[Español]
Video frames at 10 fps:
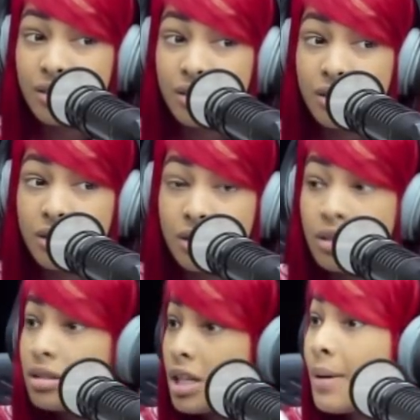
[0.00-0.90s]
Entonces, ¿qué es lo
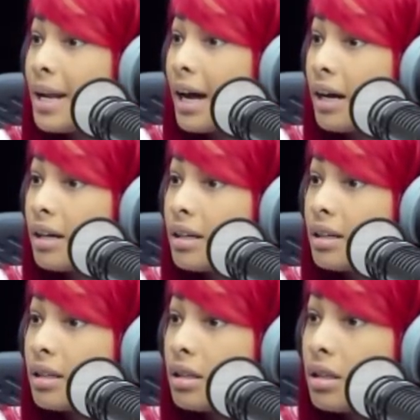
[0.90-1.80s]
que quiero no, decir?
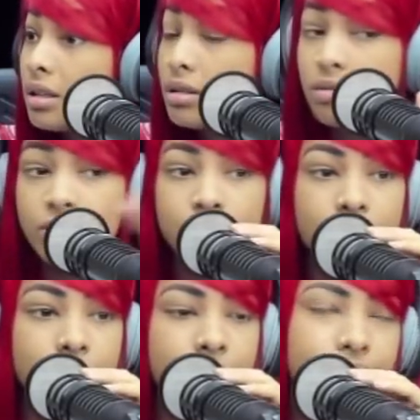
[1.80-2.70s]
No, no es el mismo,
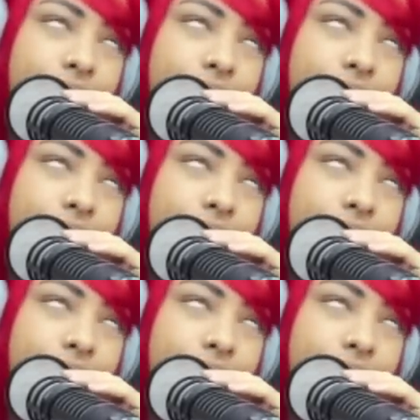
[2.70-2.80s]
no es el